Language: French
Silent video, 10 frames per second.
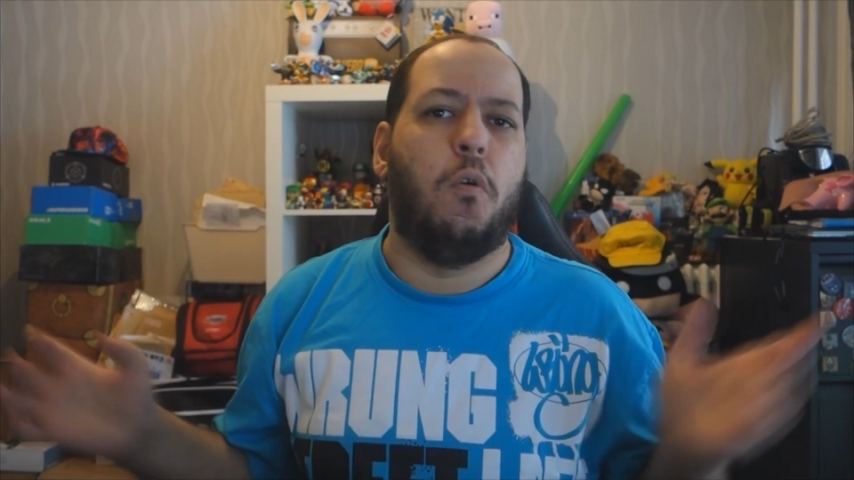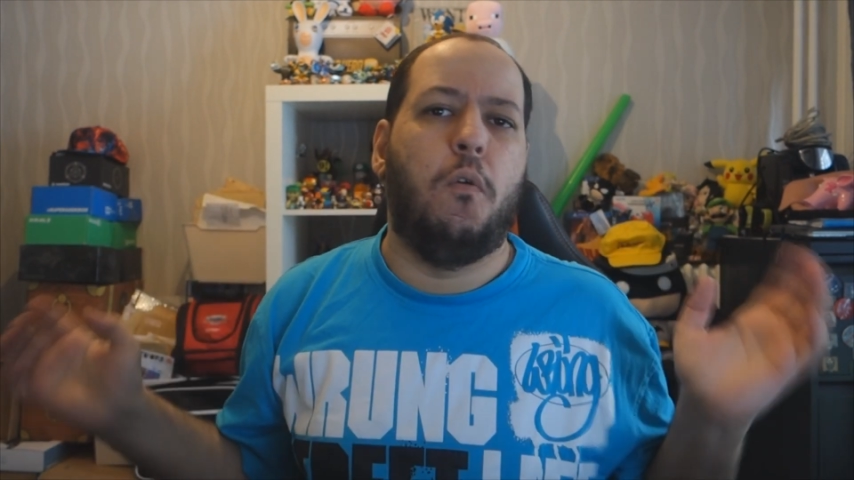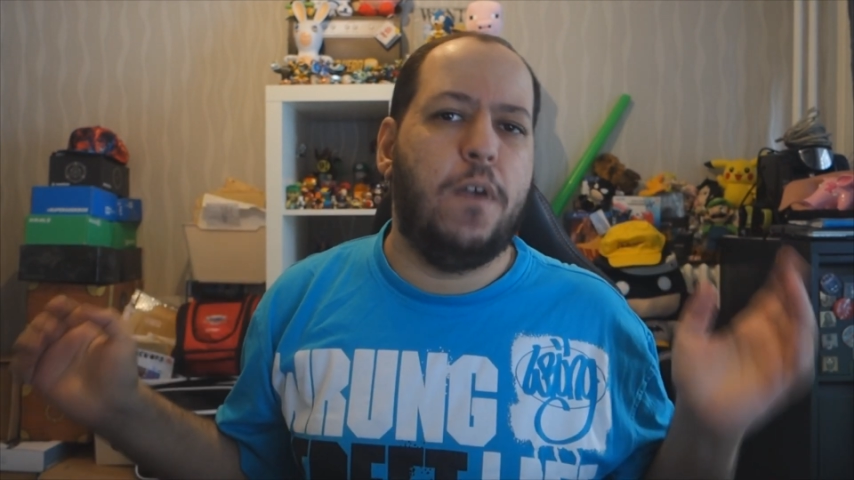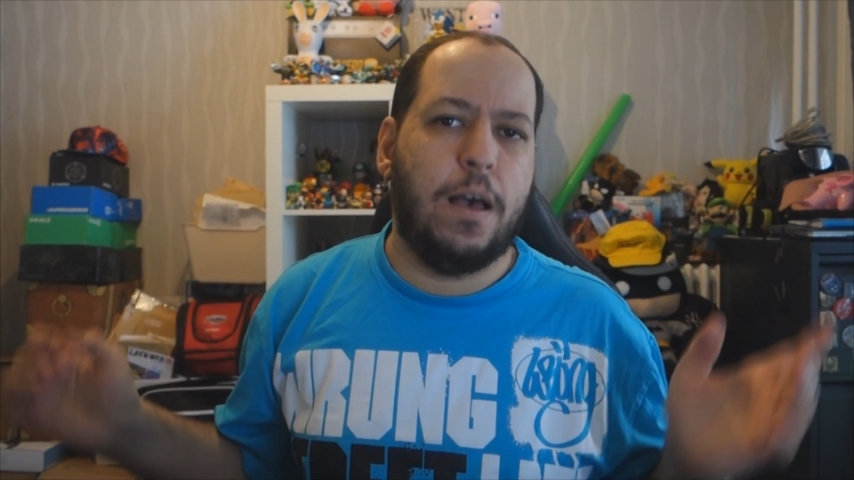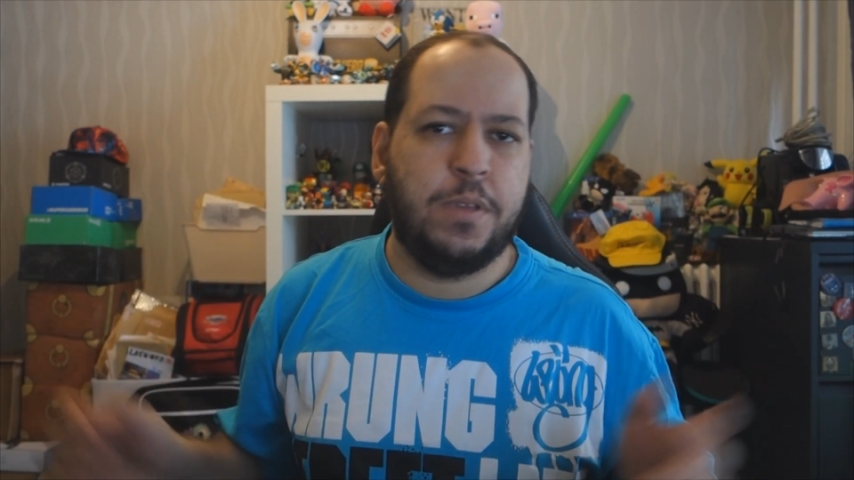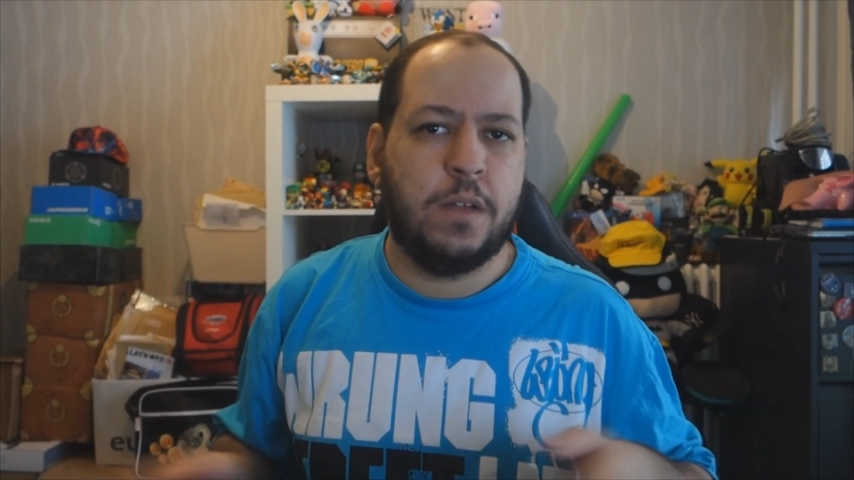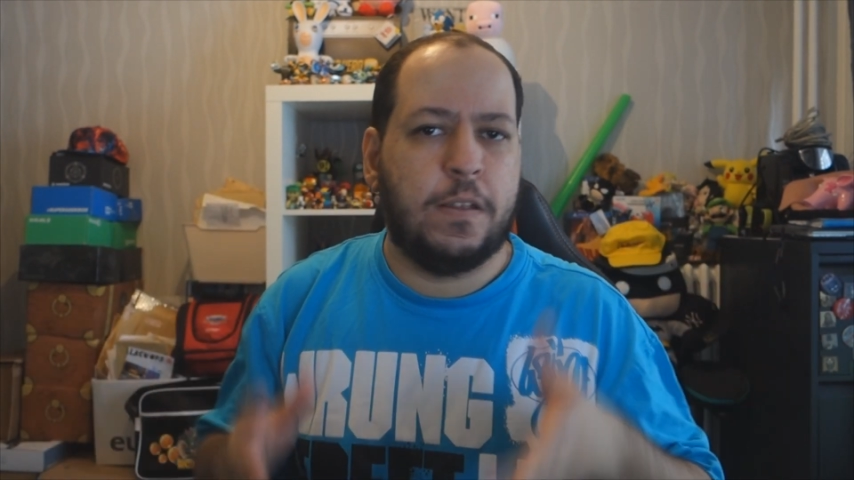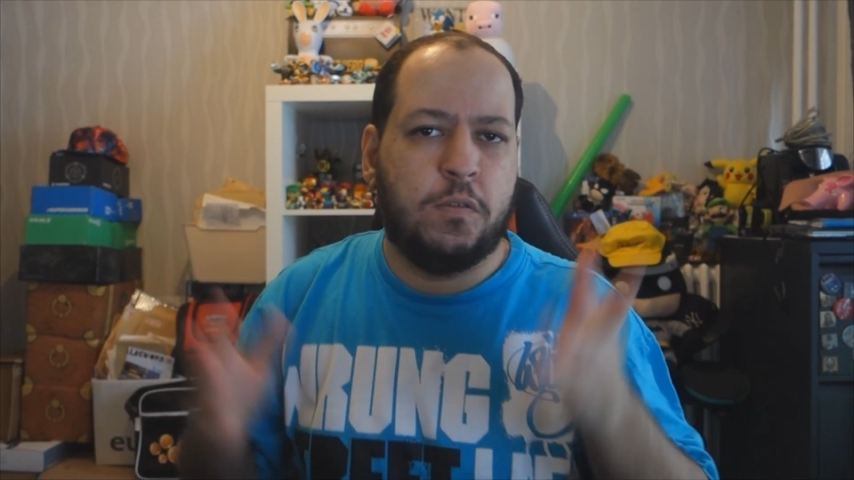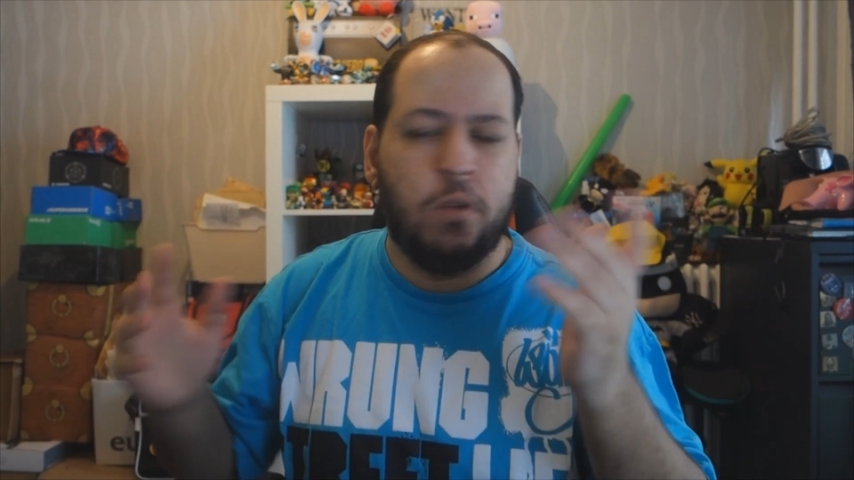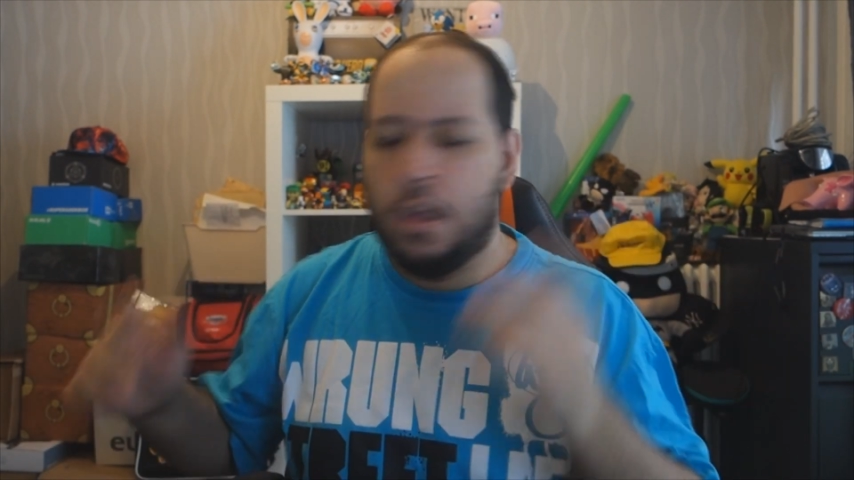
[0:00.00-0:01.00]
On verra bien, de
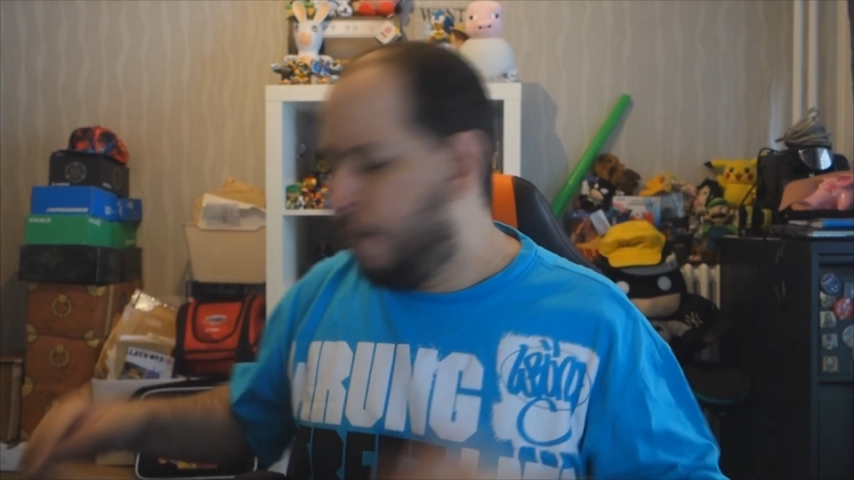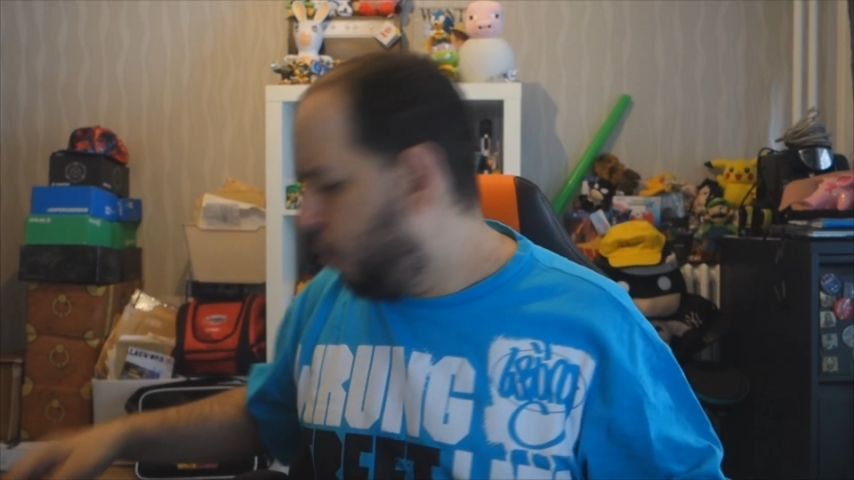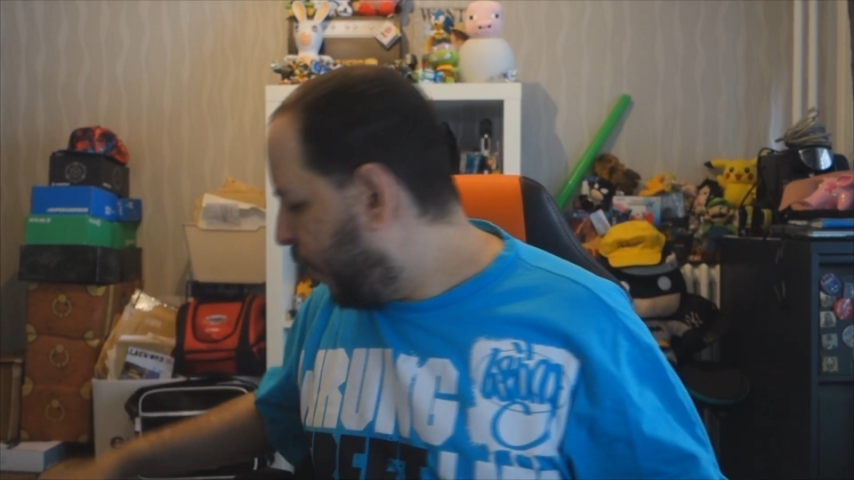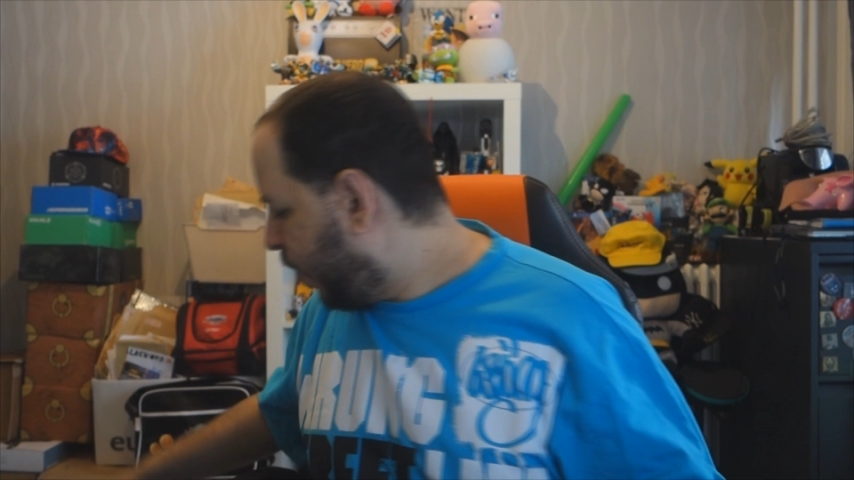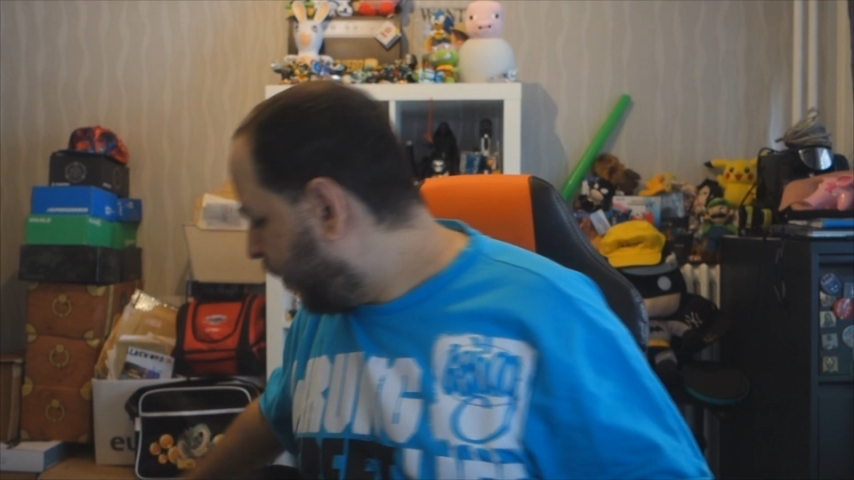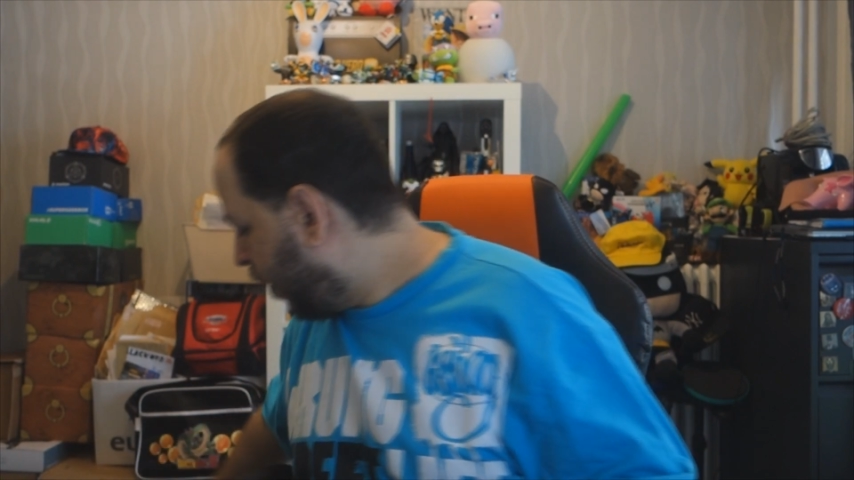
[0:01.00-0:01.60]
toute façon, vous verrez